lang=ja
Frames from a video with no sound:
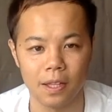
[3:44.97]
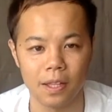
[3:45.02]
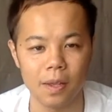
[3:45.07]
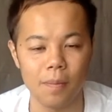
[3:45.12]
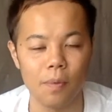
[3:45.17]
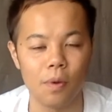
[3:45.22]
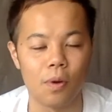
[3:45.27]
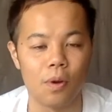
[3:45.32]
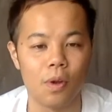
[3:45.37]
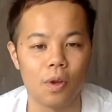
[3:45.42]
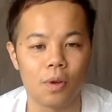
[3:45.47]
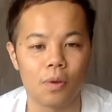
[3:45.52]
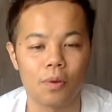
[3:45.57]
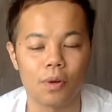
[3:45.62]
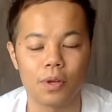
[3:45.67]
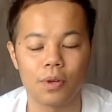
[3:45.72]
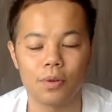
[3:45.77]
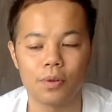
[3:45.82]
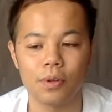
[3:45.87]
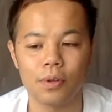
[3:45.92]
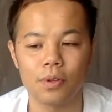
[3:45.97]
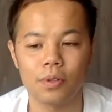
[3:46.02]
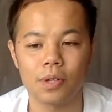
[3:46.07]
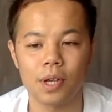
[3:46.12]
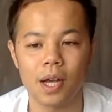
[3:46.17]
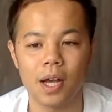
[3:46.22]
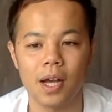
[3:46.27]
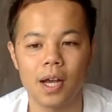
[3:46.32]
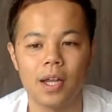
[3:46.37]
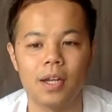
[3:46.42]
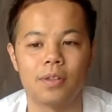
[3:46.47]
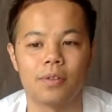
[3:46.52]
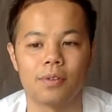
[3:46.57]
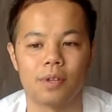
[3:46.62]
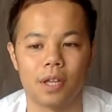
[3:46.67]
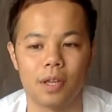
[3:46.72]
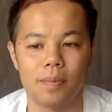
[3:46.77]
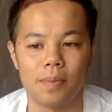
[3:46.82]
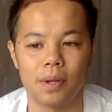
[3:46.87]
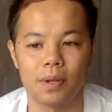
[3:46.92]
でもこれよくよく考えると
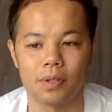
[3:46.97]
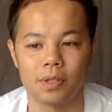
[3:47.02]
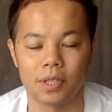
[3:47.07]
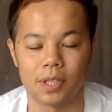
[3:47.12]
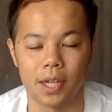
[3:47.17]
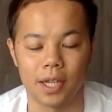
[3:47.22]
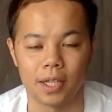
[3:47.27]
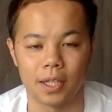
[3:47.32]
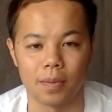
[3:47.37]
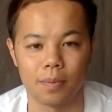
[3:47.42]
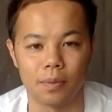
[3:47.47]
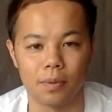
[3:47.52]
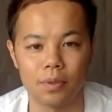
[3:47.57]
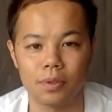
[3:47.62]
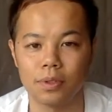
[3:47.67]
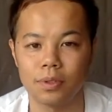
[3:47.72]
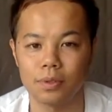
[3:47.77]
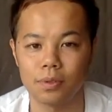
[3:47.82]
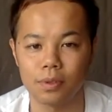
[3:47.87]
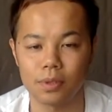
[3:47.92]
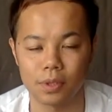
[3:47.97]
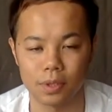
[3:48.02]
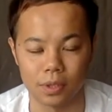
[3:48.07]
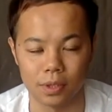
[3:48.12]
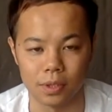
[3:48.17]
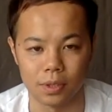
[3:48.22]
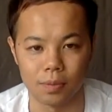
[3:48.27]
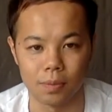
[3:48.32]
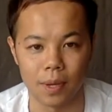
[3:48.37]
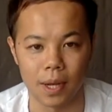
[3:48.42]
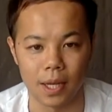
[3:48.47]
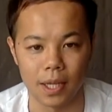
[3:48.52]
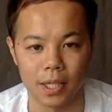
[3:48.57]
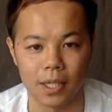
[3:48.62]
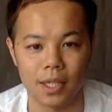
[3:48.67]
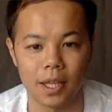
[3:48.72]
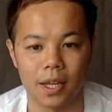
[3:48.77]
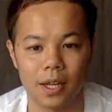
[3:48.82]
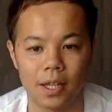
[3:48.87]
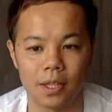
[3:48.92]
ね今の時代ってものすごく、まあ、
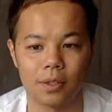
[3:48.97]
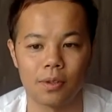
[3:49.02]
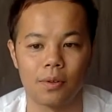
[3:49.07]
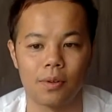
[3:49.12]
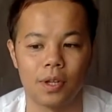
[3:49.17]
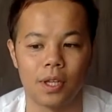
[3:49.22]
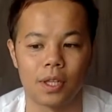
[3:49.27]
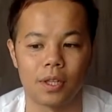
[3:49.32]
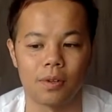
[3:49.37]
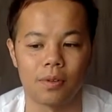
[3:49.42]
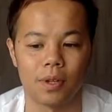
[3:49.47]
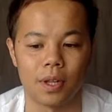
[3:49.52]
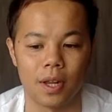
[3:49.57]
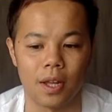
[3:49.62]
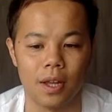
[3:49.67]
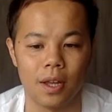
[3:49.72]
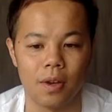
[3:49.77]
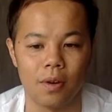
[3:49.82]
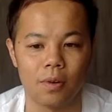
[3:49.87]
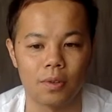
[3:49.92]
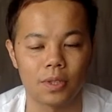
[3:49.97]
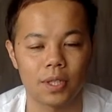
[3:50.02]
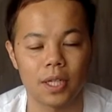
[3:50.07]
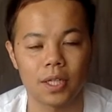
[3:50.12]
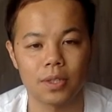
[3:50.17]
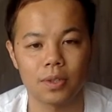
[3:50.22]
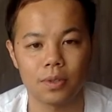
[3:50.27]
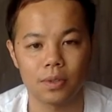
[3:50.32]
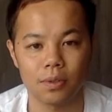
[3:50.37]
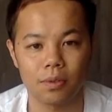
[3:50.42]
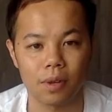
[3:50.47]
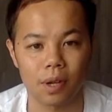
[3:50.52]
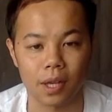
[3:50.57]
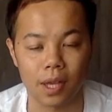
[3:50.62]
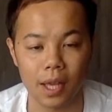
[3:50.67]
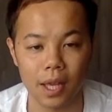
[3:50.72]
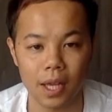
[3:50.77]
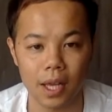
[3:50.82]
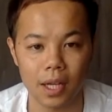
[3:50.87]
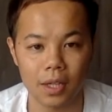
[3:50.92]
インターネットの影響でねお誘いとか
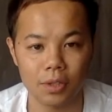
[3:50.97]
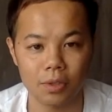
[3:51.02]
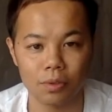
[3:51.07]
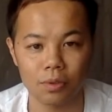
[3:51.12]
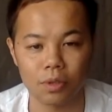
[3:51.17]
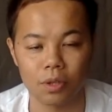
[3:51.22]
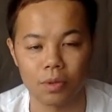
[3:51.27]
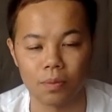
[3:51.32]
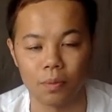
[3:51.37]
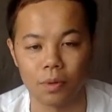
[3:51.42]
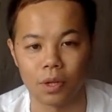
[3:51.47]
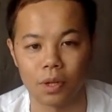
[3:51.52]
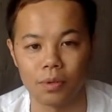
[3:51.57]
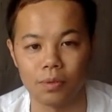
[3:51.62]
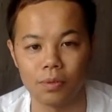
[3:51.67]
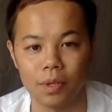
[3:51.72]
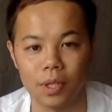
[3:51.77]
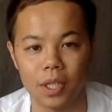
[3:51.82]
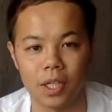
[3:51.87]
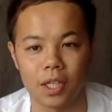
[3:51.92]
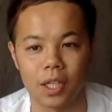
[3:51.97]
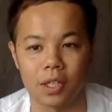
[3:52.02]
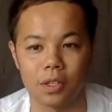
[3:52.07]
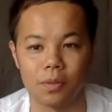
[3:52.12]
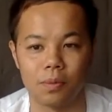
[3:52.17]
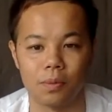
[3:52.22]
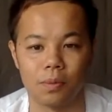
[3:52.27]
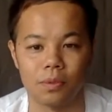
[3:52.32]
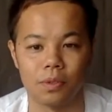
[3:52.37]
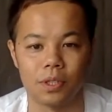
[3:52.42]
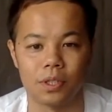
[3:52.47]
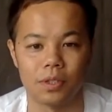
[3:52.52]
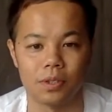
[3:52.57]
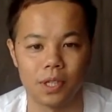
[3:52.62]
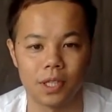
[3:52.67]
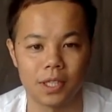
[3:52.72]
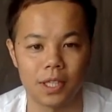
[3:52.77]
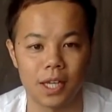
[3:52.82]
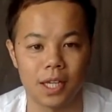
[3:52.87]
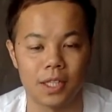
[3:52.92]
契約書っていうものが増えてきたと思うんですよ
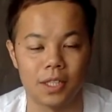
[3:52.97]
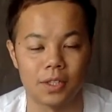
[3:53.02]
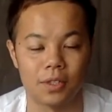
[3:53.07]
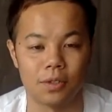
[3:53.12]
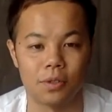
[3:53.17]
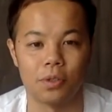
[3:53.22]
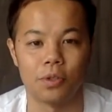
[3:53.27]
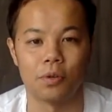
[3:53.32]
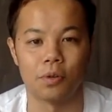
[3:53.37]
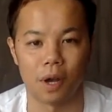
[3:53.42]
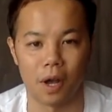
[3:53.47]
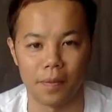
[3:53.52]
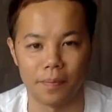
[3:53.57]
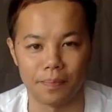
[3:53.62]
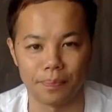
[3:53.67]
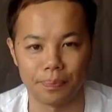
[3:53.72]
ねサインする量が